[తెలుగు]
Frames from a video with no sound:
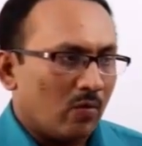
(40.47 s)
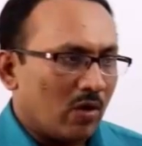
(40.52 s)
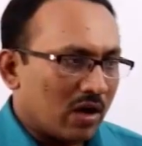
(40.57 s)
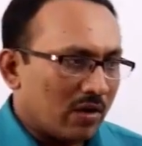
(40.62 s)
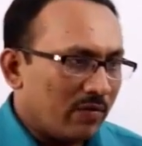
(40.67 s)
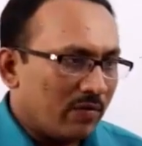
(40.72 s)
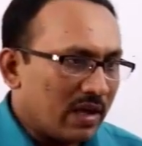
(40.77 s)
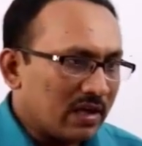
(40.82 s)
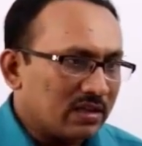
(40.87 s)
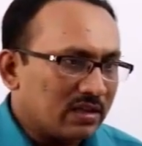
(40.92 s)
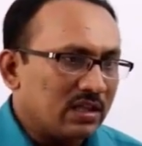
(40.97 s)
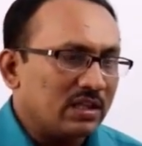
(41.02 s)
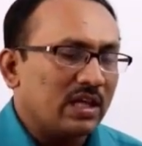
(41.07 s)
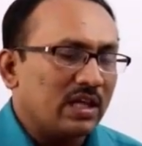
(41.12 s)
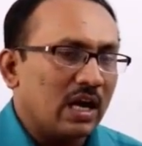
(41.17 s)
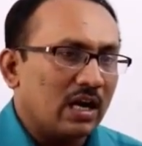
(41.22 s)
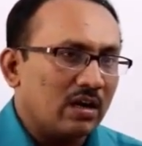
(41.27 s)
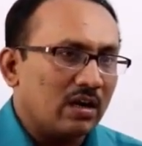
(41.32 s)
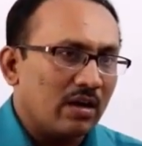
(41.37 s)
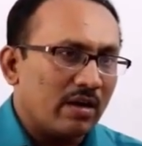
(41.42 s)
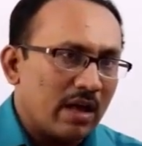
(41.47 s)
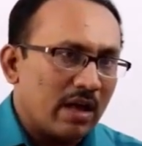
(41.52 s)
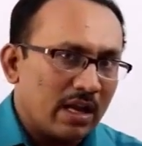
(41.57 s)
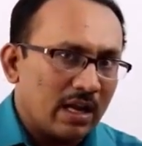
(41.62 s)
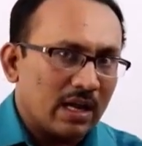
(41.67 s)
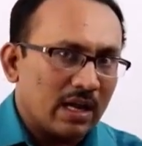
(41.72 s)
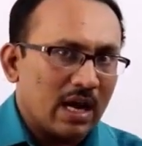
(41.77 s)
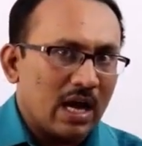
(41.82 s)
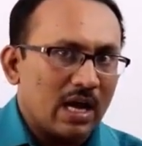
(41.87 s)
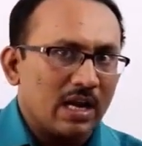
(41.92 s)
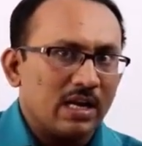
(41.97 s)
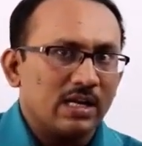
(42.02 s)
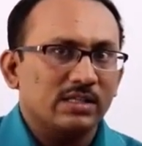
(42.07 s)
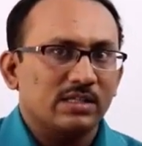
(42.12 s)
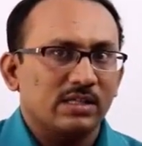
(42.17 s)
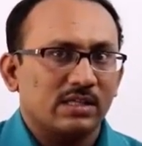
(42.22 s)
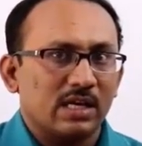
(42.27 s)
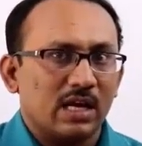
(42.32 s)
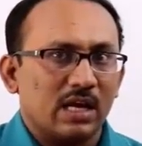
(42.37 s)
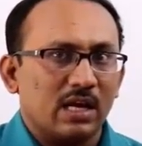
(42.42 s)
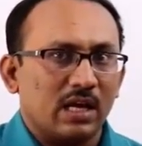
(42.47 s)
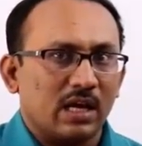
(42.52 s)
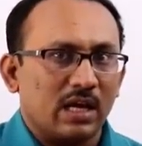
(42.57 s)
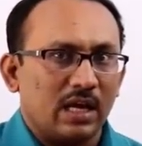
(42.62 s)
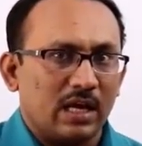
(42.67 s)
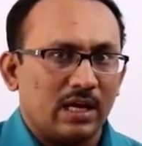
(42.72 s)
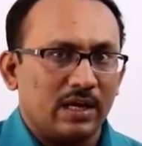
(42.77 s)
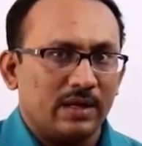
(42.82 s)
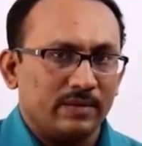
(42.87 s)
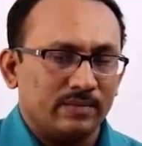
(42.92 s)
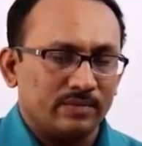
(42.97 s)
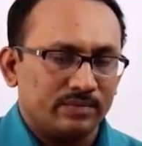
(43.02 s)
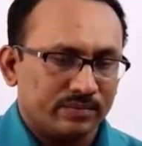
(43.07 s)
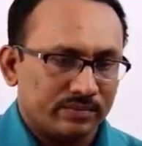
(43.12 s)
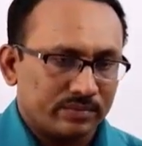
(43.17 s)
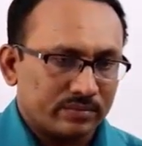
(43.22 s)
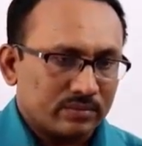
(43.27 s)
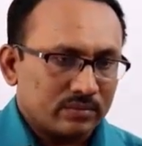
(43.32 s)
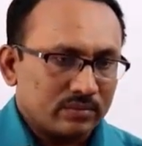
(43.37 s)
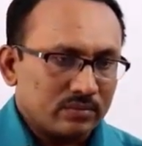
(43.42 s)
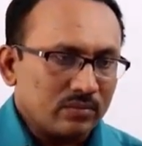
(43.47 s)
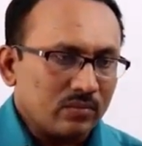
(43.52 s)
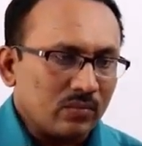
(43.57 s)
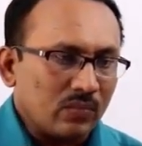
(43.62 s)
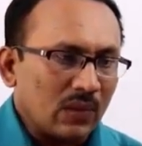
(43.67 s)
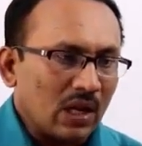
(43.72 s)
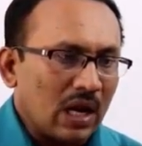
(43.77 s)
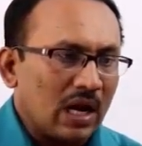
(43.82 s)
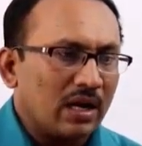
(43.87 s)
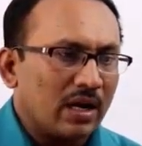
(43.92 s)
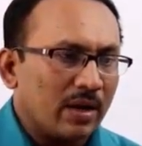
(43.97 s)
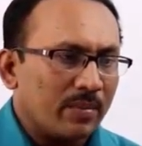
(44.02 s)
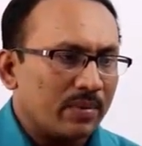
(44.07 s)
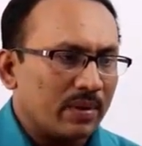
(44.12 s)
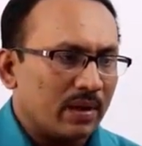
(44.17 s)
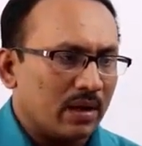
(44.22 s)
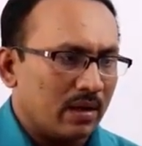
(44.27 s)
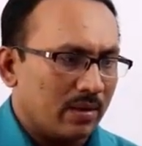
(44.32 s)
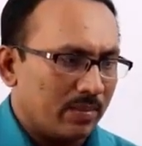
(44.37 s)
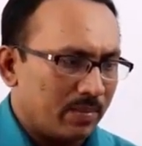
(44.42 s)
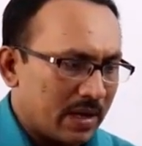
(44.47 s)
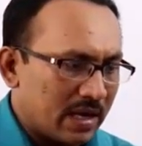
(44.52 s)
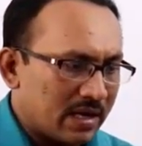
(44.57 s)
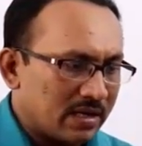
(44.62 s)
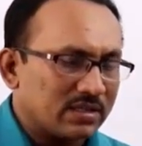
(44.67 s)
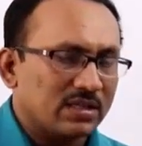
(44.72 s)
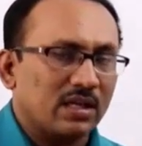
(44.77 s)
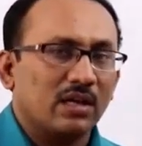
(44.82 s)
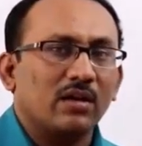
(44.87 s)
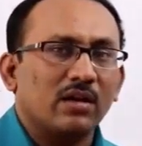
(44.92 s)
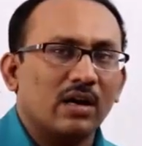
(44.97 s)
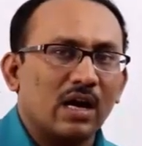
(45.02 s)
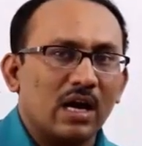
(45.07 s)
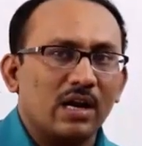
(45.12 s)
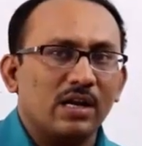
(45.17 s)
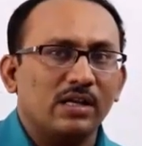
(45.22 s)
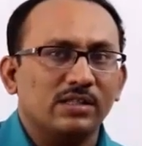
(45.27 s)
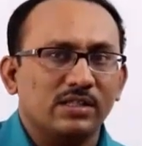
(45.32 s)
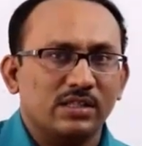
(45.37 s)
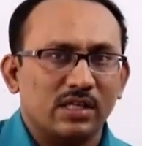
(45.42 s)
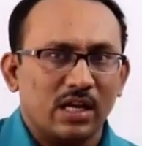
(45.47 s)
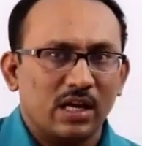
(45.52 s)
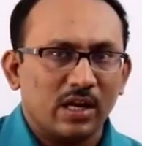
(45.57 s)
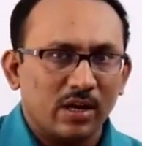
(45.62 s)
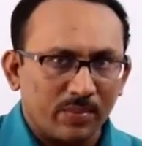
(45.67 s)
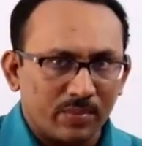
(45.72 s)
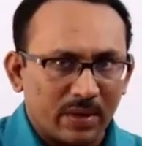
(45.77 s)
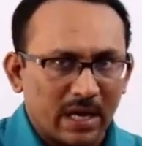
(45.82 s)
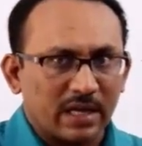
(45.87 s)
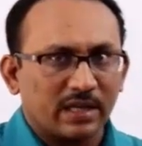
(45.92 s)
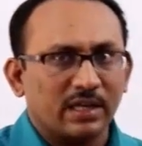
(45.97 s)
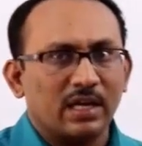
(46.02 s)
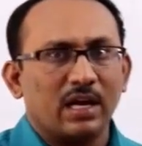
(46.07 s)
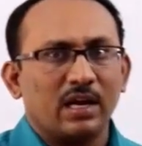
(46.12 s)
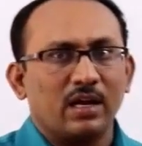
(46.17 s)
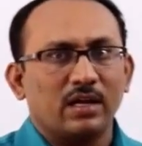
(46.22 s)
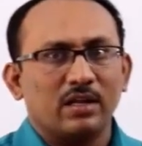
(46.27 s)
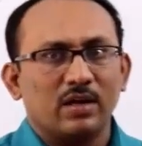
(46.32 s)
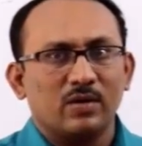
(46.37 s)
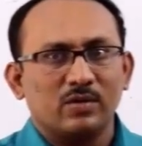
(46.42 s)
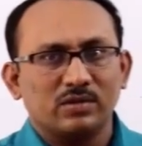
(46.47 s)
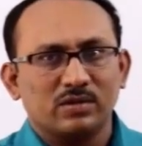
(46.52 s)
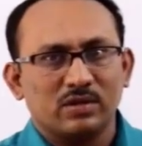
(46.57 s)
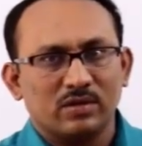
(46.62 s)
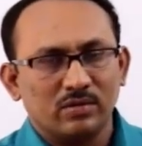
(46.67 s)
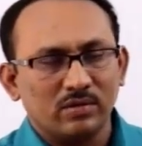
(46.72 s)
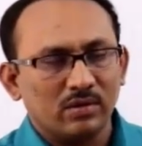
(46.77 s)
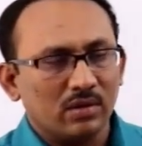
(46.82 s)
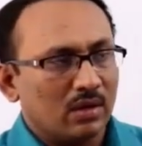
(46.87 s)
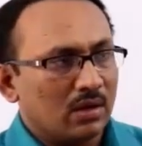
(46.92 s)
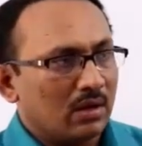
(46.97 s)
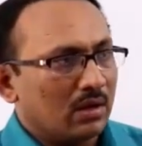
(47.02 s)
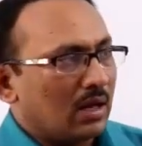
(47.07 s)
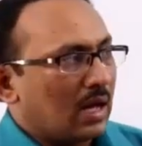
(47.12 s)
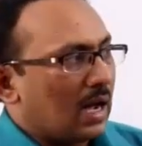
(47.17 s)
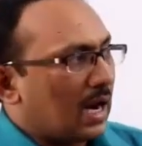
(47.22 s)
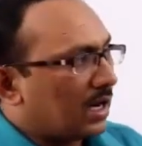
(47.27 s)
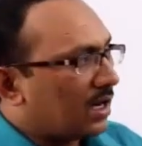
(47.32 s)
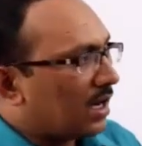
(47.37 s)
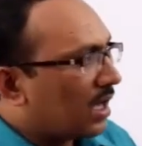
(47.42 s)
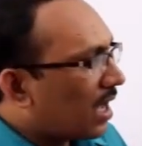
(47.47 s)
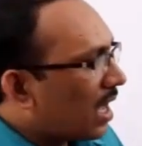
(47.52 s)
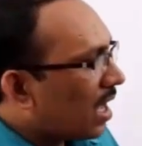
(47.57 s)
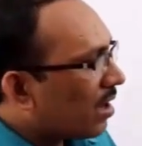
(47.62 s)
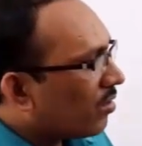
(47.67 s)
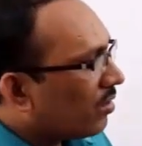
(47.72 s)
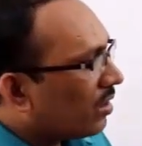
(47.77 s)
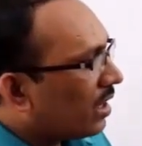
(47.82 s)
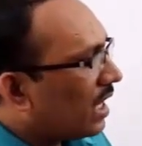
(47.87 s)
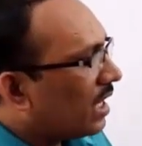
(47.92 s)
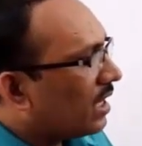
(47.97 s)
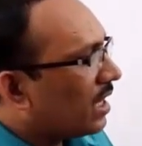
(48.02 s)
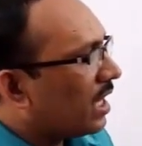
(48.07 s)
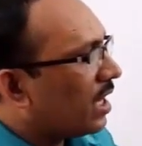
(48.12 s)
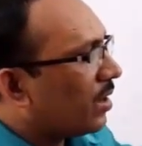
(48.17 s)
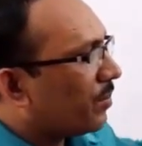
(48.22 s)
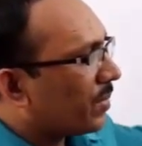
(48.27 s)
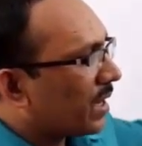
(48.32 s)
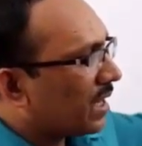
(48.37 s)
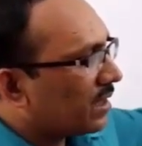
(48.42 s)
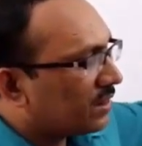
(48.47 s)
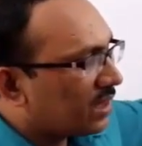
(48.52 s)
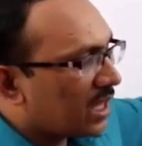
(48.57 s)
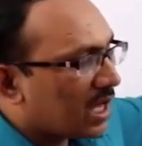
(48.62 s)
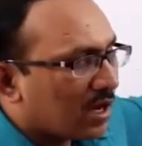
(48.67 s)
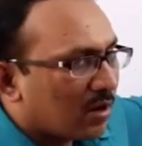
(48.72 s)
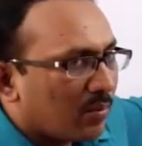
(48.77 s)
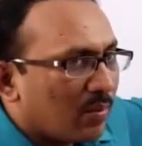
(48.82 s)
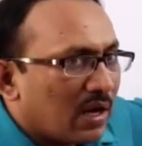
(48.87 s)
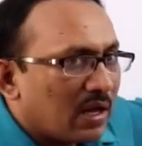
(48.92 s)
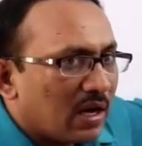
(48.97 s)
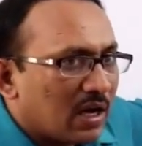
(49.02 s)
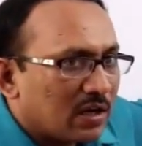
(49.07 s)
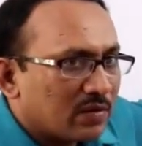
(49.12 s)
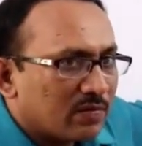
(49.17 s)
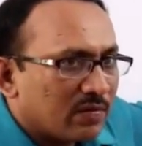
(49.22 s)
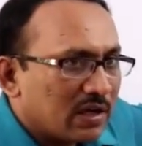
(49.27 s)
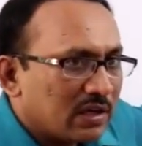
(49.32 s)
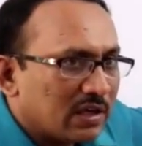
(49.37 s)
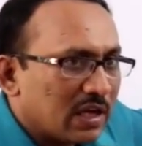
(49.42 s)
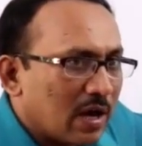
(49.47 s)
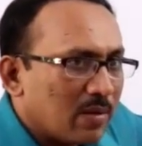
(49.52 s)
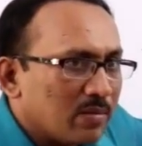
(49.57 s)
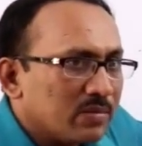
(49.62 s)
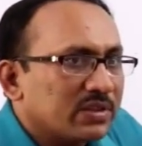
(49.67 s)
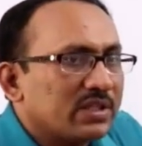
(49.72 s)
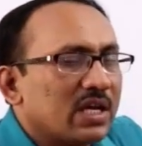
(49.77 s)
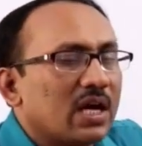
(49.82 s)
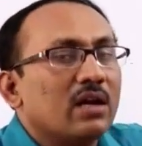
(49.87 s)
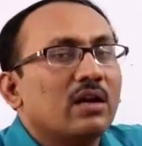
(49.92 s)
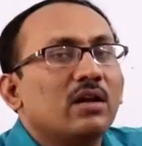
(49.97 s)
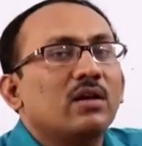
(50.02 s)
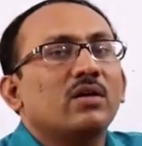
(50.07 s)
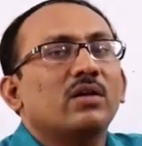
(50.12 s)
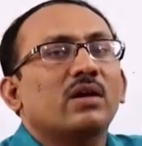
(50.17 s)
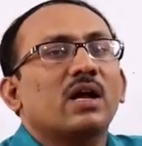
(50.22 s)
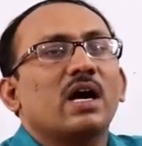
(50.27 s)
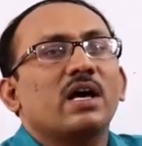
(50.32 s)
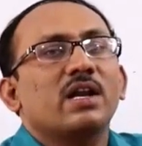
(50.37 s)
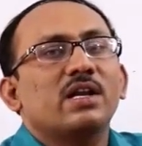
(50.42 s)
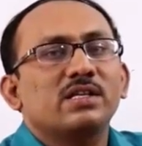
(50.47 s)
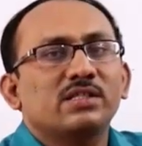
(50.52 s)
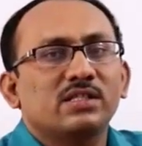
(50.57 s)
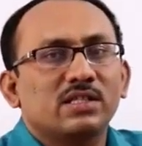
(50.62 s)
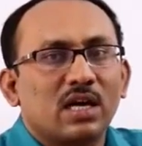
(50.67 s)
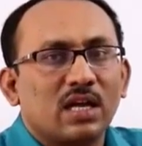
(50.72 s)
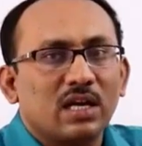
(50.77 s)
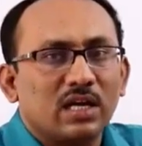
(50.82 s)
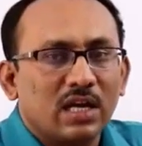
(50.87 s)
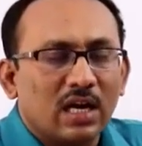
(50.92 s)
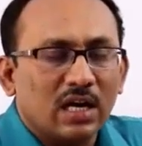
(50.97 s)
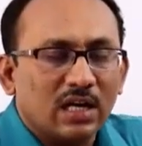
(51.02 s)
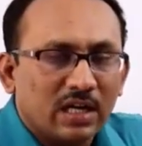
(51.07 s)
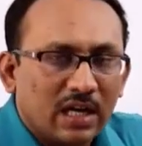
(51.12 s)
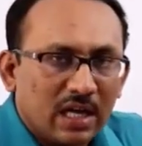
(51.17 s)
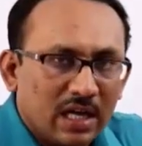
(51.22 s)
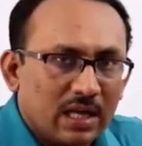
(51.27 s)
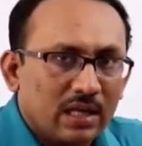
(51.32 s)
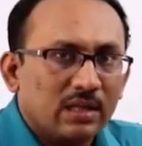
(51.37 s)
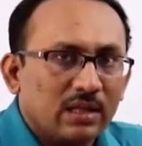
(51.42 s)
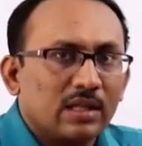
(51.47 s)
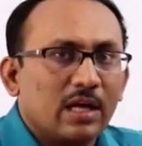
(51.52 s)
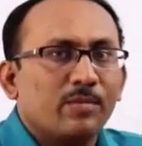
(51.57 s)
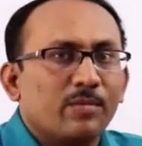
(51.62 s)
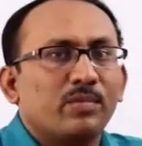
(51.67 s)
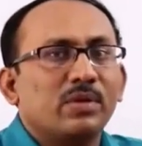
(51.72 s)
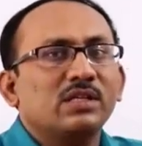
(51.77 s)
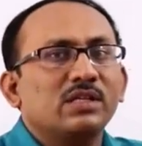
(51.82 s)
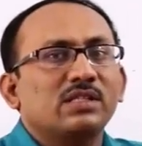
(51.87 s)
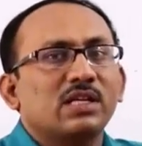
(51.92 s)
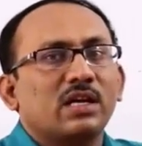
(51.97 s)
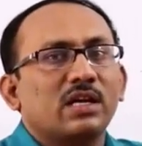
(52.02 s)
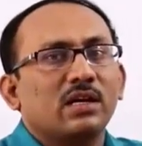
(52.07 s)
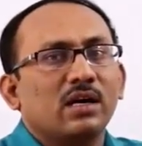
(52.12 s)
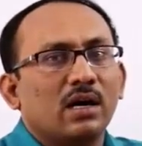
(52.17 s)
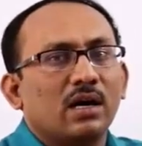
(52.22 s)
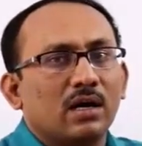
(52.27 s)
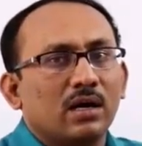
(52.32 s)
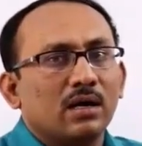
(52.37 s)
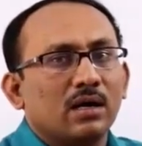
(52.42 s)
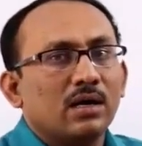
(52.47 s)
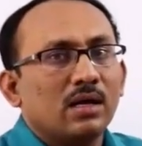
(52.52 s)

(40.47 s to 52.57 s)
ఒక వ్యక్తి దేంట్లోనైనా రాణించటానికి అంటే పరీక్షల్లో రాణించడానికి ప్రజ్ఞ అనేది అవసరం అట్లా కాకుండా ఏదైనా ప్రత్యేకమైనటువంటి అంశాలలో రాణించాలి అంటే తప్పనిసరిగా